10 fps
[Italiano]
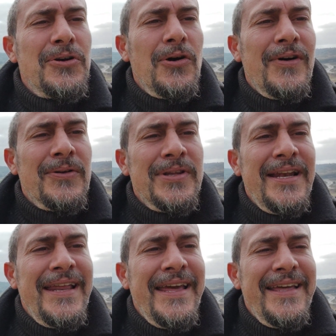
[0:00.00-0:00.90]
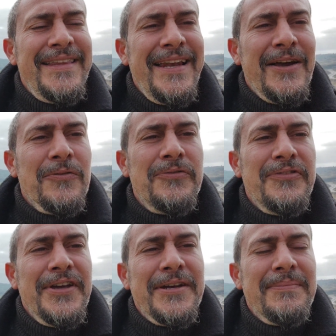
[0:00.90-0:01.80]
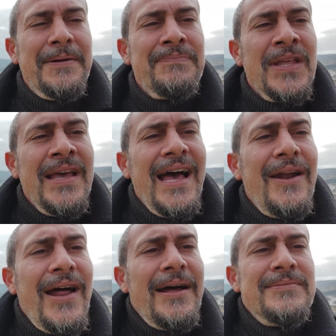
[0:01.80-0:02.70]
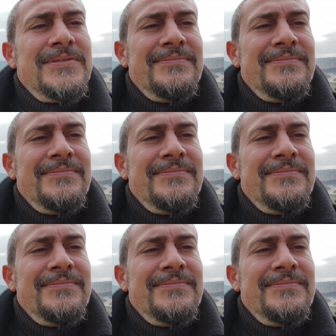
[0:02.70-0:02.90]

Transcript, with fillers: trovano delle, delle conferme. Allora